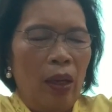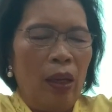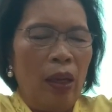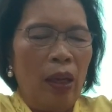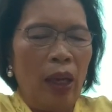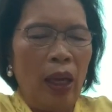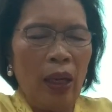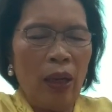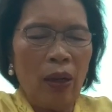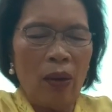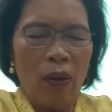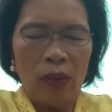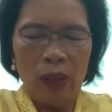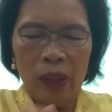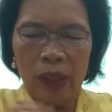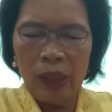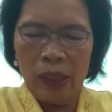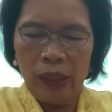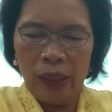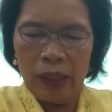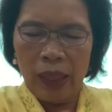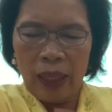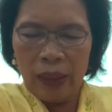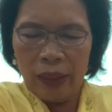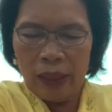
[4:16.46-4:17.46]
ไอของจั๊
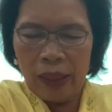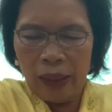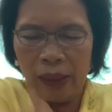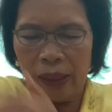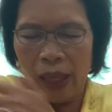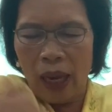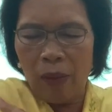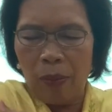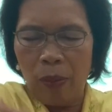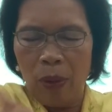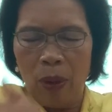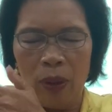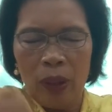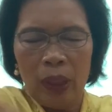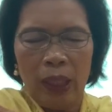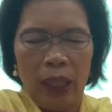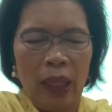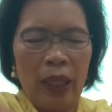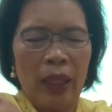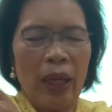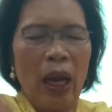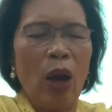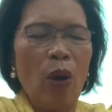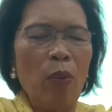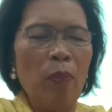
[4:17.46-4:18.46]
กจั๊กจั๊กจั๊กพวกนี้
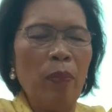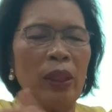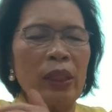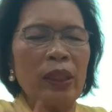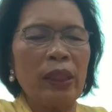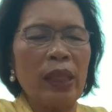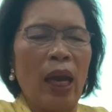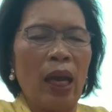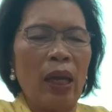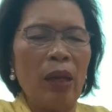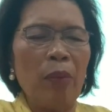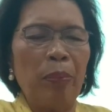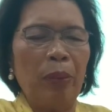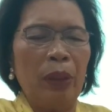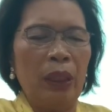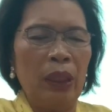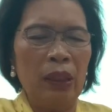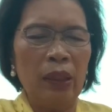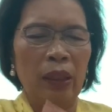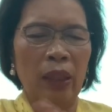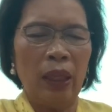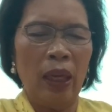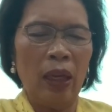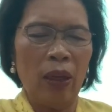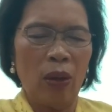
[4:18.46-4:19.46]
เข้ามาใช้พื้น
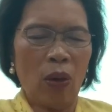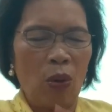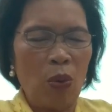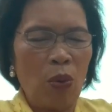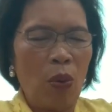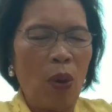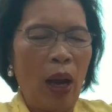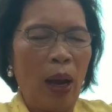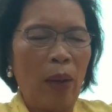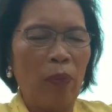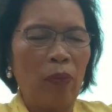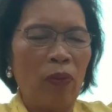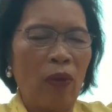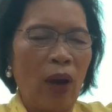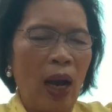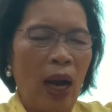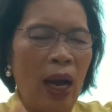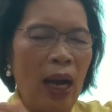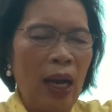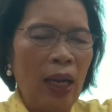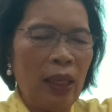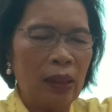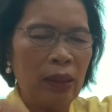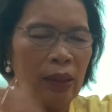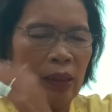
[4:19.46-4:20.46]
ที่ของความว่า
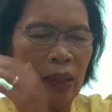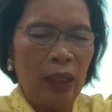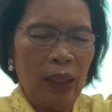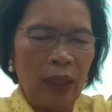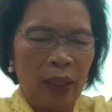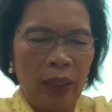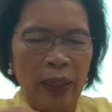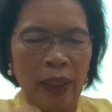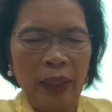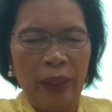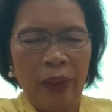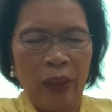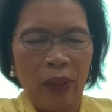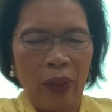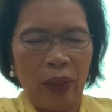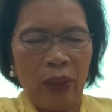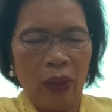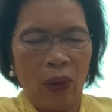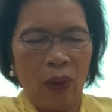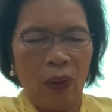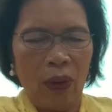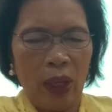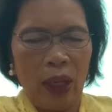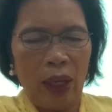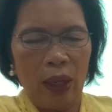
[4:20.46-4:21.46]
งนิดนิดหน่อย
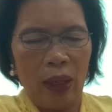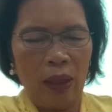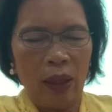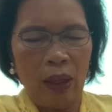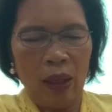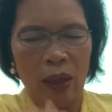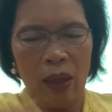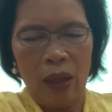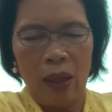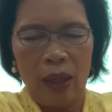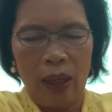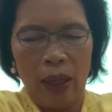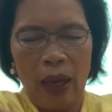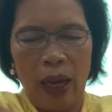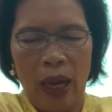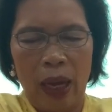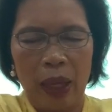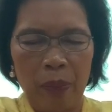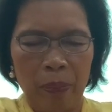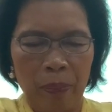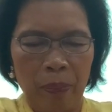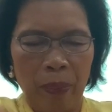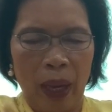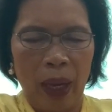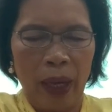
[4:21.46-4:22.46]
หน่อยแล้วก็หาย
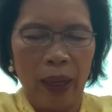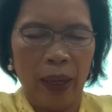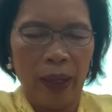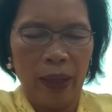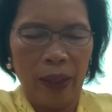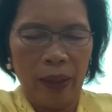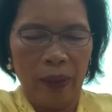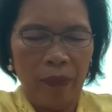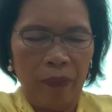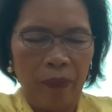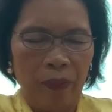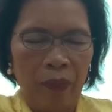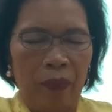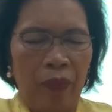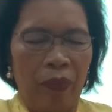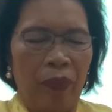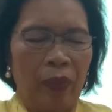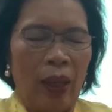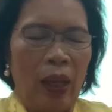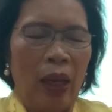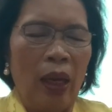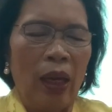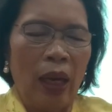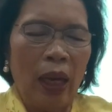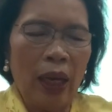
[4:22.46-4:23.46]
ไป
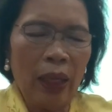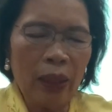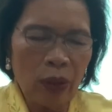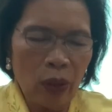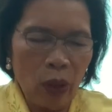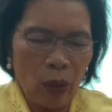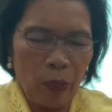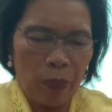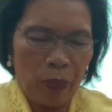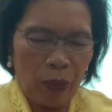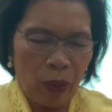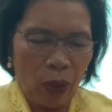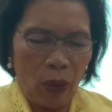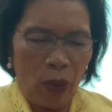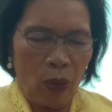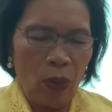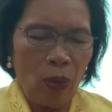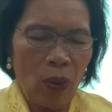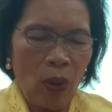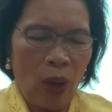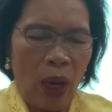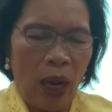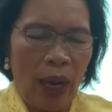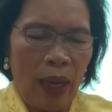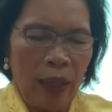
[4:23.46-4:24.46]
อ่ะตบตัว